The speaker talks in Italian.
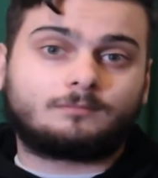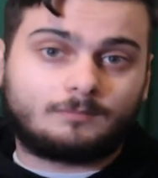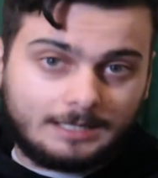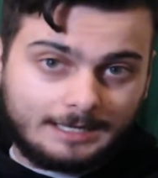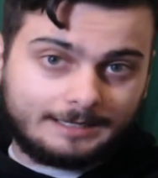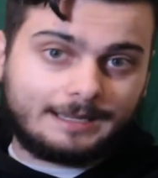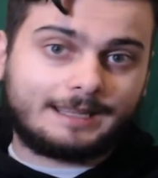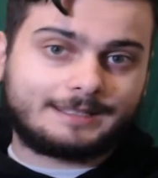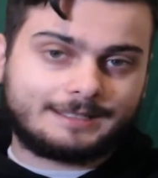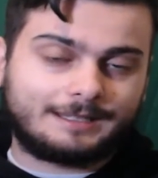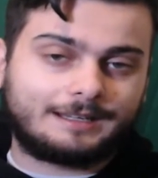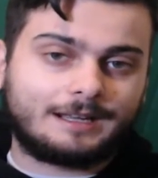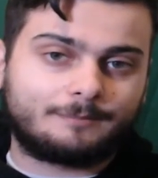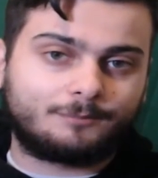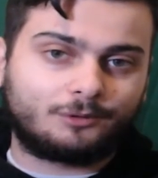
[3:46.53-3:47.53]
larghezza
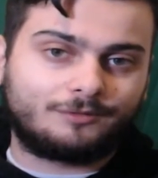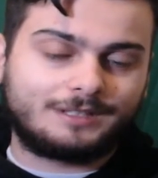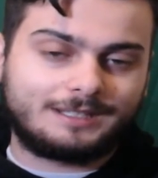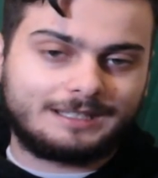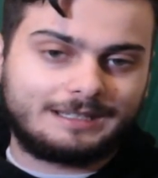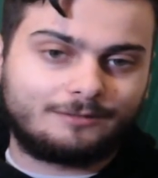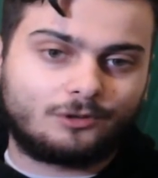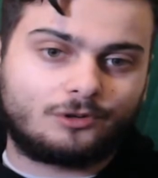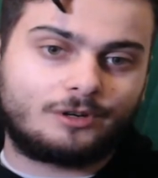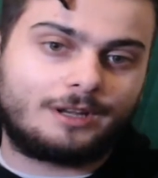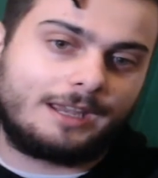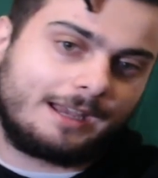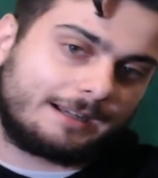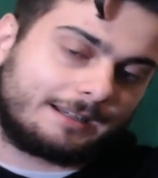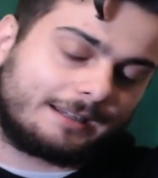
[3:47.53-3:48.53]
di campo visivo
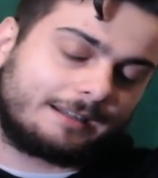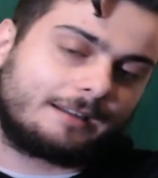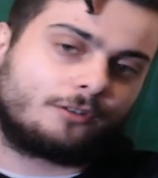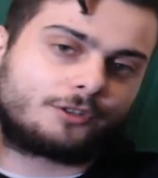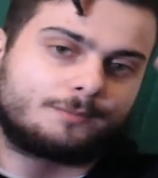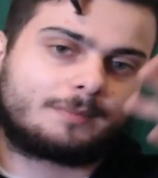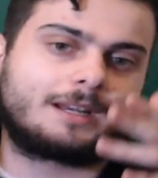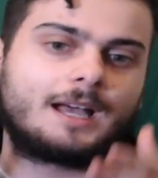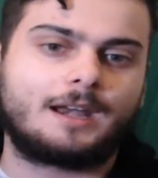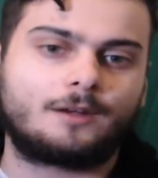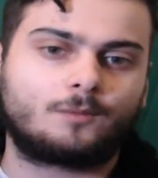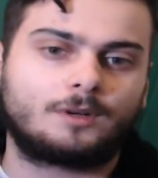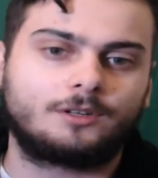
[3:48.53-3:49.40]
e anche nello sparare.